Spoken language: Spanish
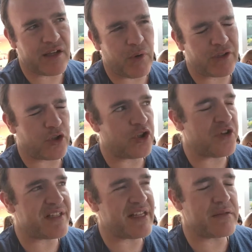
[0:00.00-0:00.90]
De cuatro,
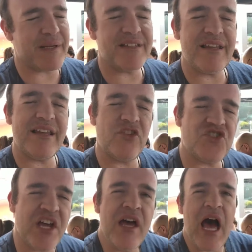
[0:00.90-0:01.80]
no, de seis. va a ser de
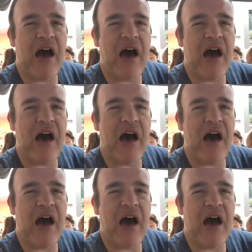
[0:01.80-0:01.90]
doce.